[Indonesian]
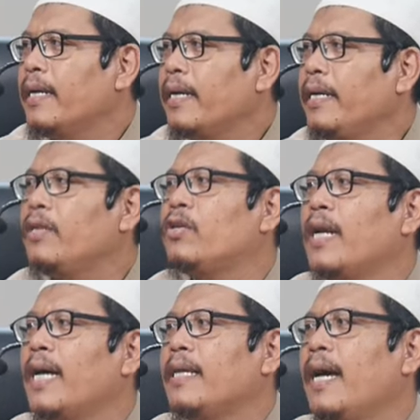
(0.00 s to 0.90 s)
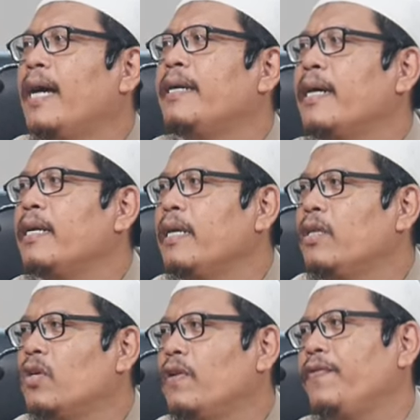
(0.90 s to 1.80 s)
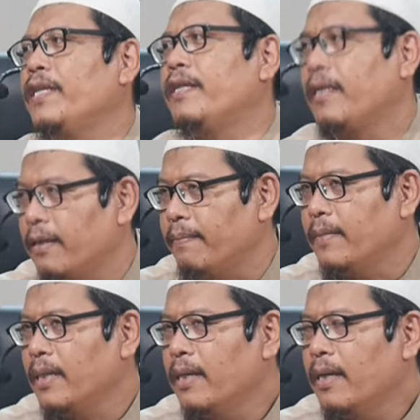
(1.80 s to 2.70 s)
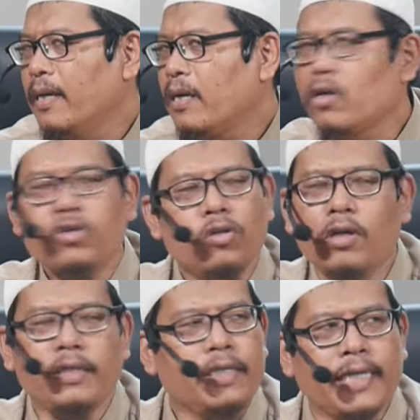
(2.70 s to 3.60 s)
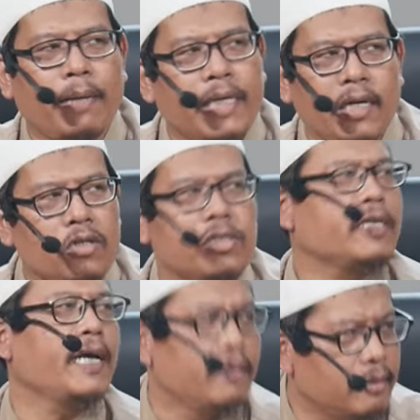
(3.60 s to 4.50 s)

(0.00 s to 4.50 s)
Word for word: Idul Adha dan Idul Fitri Rasulullah tidak meneruskan.